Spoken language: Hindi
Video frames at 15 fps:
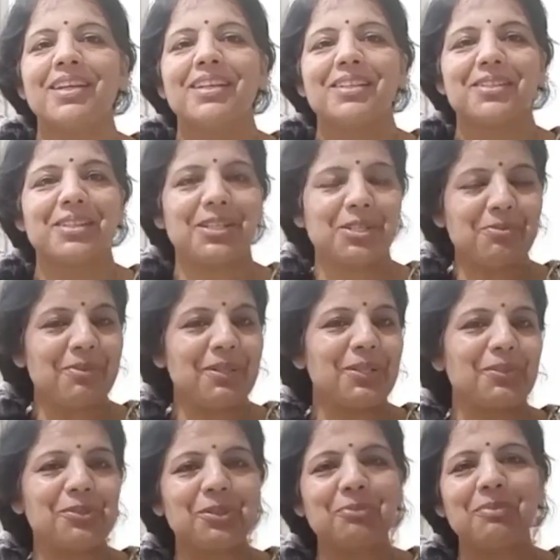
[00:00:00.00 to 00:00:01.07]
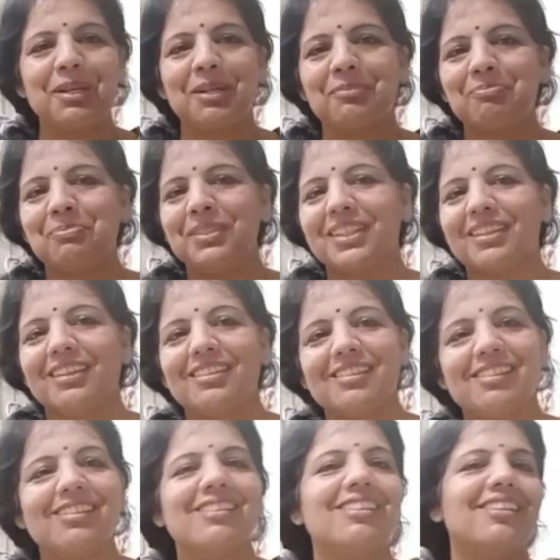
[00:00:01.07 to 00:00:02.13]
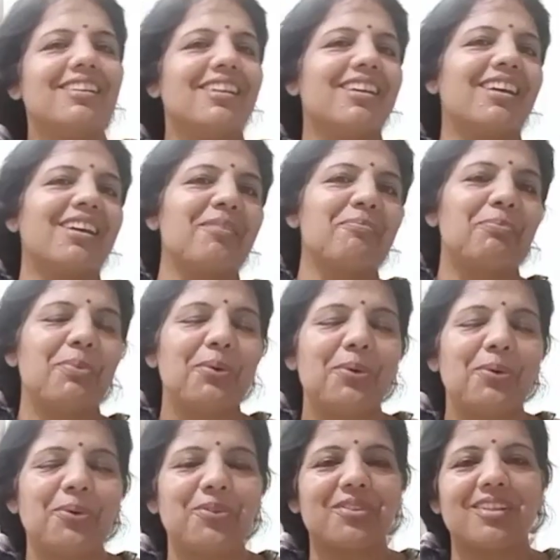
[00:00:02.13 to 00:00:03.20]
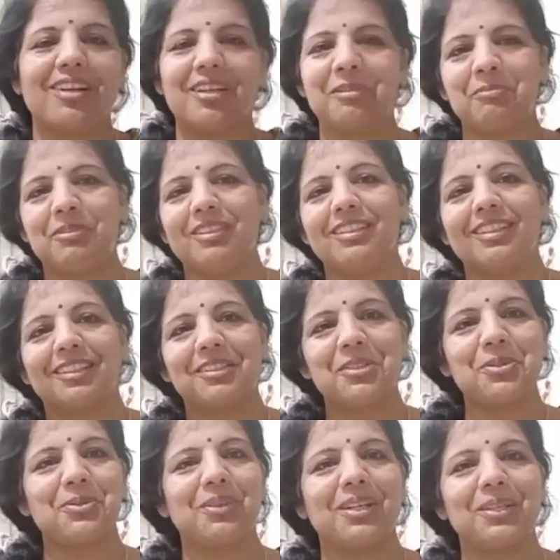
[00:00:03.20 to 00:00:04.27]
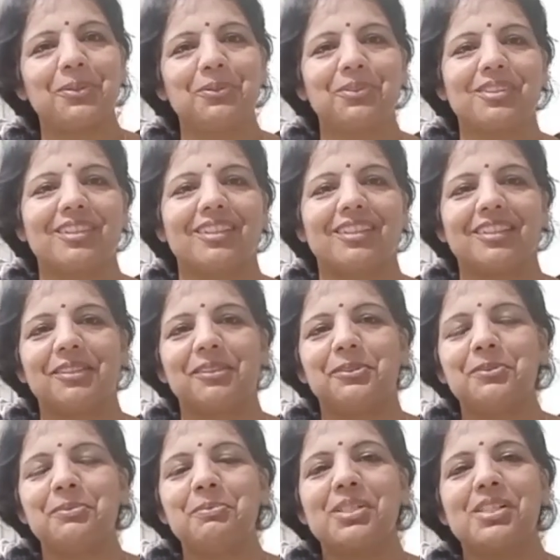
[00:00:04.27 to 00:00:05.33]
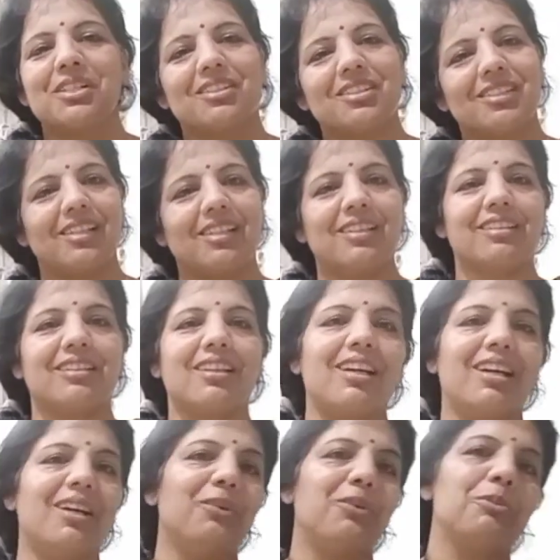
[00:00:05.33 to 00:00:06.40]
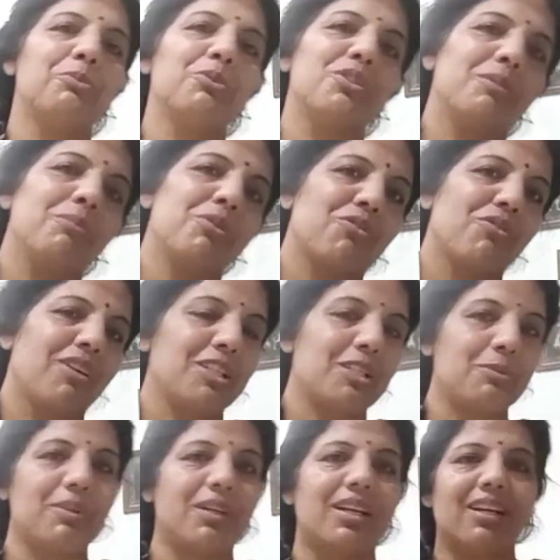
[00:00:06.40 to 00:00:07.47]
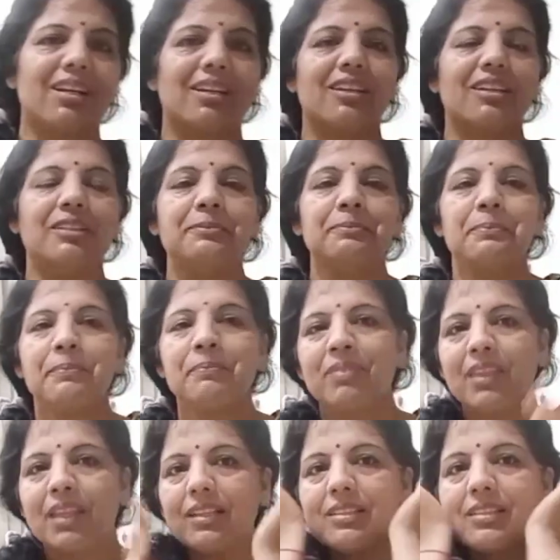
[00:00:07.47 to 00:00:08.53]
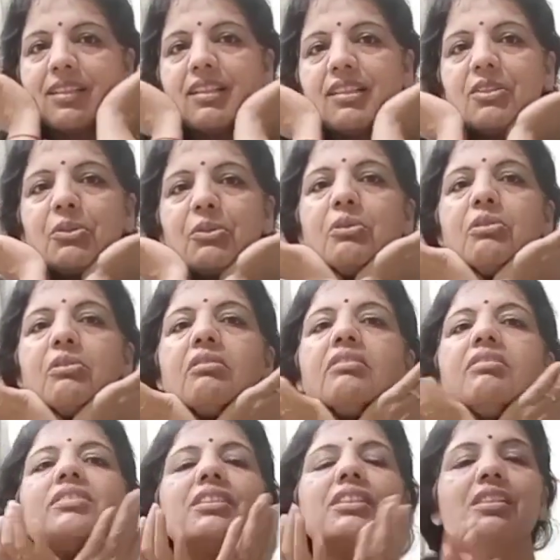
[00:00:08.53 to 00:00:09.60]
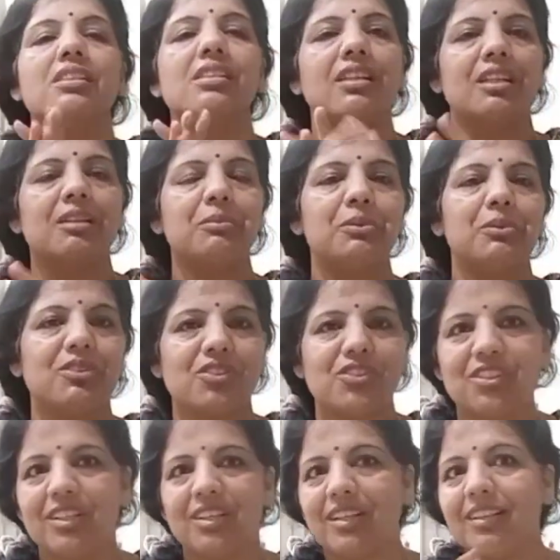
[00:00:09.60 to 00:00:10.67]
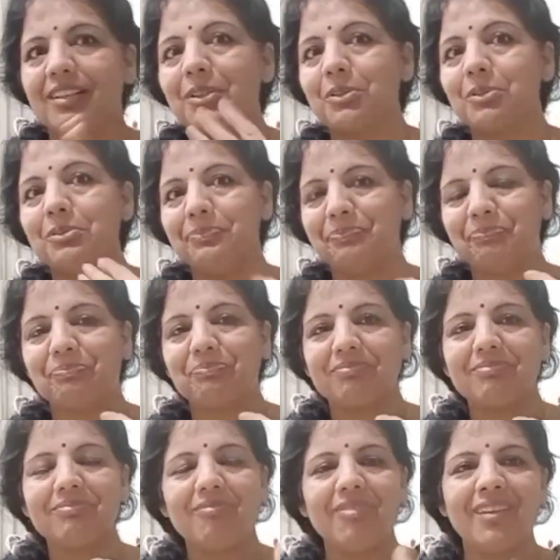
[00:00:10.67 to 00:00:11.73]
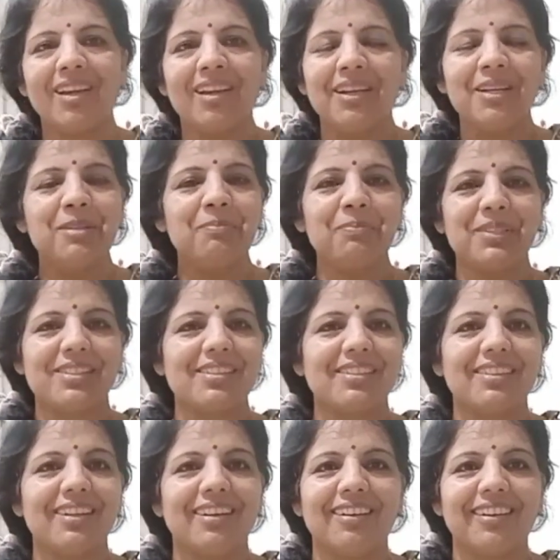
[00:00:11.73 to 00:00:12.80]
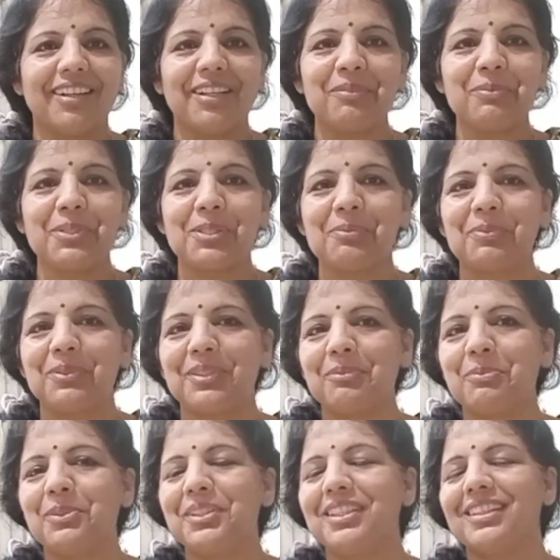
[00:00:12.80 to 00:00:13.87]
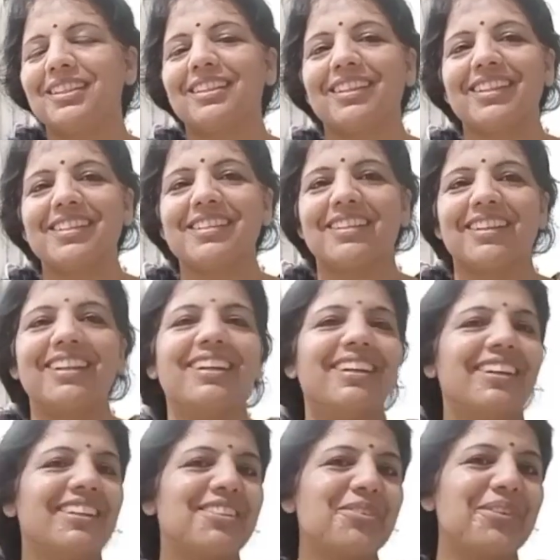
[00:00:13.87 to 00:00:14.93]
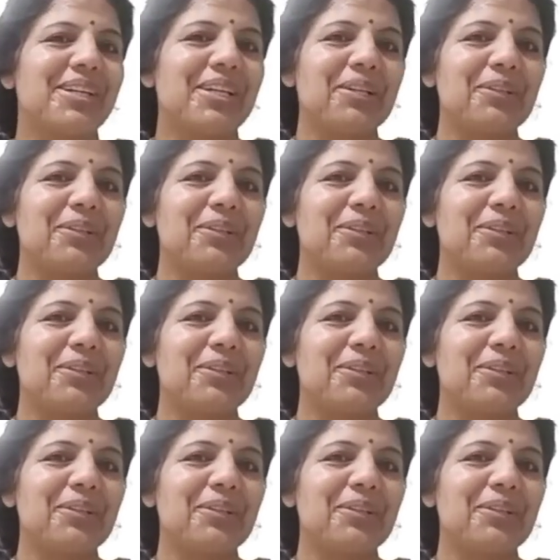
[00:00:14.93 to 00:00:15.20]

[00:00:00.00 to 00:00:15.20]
सच मानो तो मैं पतंजलि के बहुत सारे प्रोडक्ट जो है यूज़ करती हूँ मुझे अच्छा लगता है और मुझे विश्वास भी है कि इसका जो चीज़ें हैं वो अच्छी हैं देखो पसीना आ गया मुझे पूरी बुरी तरह से स्वेटिंग